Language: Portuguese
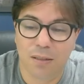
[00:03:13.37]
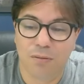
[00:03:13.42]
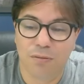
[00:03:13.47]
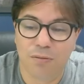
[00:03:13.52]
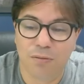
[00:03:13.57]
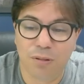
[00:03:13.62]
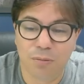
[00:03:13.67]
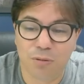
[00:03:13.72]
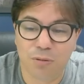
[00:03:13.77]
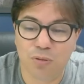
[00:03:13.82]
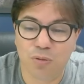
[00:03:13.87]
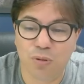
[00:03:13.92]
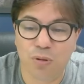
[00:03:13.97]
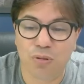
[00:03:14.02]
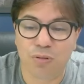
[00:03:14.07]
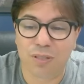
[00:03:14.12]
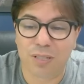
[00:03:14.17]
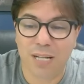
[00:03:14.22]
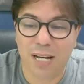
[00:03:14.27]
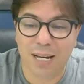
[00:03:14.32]
Vamos
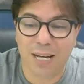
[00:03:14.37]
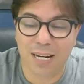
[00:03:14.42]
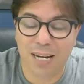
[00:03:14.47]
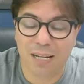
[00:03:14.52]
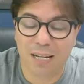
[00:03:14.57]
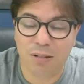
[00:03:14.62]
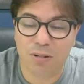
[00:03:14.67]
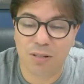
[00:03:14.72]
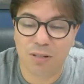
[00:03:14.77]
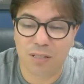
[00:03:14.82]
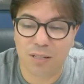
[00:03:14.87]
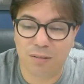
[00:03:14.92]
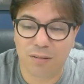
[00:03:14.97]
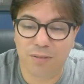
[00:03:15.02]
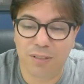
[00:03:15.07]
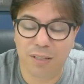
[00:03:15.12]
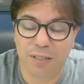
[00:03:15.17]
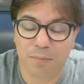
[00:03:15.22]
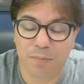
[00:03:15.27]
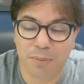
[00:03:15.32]
consagrar nossa
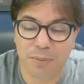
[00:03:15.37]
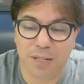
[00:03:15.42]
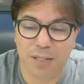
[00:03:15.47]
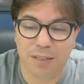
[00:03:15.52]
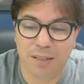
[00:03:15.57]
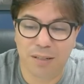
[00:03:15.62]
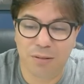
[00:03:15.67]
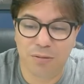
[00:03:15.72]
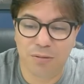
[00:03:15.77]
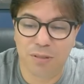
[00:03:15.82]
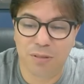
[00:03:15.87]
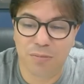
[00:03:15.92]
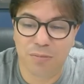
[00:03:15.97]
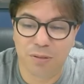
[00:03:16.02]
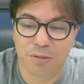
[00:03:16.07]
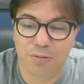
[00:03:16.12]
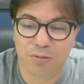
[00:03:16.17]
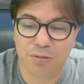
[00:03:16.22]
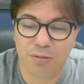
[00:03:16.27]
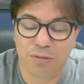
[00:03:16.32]
vida para Deus,
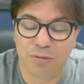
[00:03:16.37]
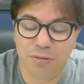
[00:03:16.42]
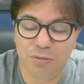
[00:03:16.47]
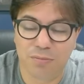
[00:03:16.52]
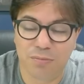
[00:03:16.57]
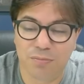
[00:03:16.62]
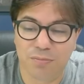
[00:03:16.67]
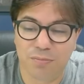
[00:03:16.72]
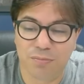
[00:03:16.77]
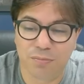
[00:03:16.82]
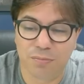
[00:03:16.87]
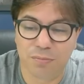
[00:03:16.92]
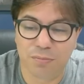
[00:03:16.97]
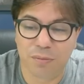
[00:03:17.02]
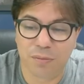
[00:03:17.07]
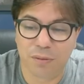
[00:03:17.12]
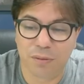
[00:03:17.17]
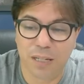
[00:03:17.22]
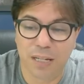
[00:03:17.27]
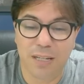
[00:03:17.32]
irmãos.
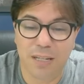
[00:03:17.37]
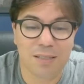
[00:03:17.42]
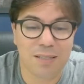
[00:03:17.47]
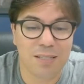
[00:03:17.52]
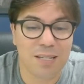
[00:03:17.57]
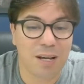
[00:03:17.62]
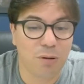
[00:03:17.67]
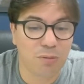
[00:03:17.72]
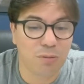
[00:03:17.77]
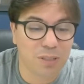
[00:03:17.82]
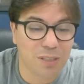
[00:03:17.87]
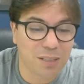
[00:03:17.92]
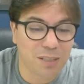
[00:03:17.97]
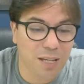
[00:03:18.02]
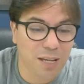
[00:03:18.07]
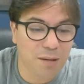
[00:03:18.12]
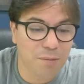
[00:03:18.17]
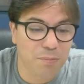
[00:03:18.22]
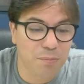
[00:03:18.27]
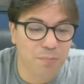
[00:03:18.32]
Esse é o
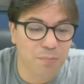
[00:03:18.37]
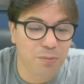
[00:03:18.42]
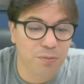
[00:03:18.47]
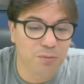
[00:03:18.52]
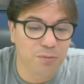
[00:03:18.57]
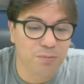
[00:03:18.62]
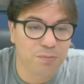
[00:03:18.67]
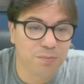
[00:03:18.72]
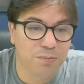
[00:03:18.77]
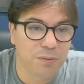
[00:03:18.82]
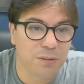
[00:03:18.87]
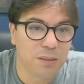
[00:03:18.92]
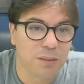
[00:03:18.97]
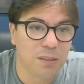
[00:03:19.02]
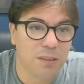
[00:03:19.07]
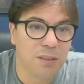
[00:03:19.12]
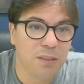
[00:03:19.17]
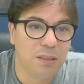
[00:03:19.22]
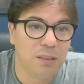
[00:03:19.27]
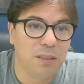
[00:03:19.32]
tempo
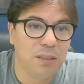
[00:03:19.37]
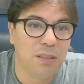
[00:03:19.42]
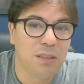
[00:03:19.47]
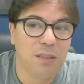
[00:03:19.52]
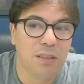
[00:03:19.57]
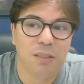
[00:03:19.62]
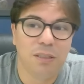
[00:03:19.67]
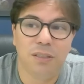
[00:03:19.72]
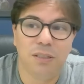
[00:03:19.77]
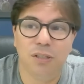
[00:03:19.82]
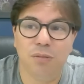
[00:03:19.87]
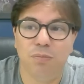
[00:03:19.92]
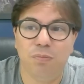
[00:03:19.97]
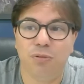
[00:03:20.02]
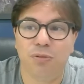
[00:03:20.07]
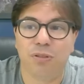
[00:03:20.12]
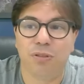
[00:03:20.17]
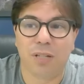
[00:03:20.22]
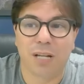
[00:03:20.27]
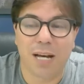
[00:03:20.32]
de
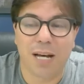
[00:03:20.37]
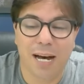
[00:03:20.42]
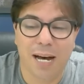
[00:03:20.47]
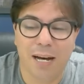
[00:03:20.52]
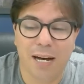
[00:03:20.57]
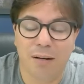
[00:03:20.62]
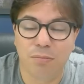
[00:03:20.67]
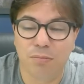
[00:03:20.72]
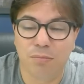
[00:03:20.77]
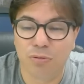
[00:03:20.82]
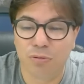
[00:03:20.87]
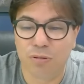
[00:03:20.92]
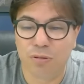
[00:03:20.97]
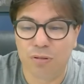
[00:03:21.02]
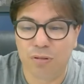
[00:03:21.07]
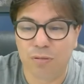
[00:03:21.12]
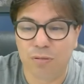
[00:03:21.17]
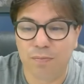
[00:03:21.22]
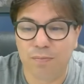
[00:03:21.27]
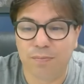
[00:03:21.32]

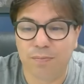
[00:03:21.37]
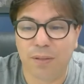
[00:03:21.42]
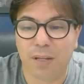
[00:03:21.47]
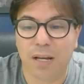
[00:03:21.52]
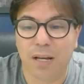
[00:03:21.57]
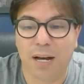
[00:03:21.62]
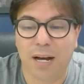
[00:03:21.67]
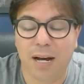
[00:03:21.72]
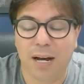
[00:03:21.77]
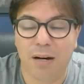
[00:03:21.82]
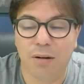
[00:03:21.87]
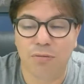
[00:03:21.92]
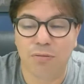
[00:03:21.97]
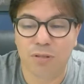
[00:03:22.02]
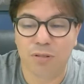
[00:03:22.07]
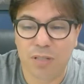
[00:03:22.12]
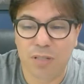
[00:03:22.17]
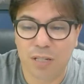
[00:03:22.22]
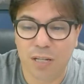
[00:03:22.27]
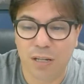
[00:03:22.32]
buscarmos ao
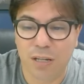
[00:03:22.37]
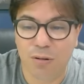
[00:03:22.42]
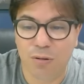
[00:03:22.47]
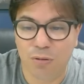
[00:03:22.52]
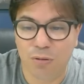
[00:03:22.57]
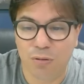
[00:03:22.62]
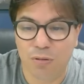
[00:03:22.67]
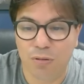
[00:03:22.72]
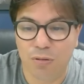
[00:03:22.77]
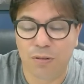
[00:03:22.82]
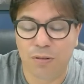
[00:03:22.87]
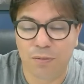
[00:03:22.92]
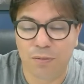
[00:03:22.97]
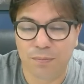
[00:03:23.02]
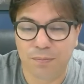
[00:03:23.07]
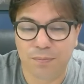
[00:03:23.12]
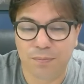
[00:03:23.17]
Senhor.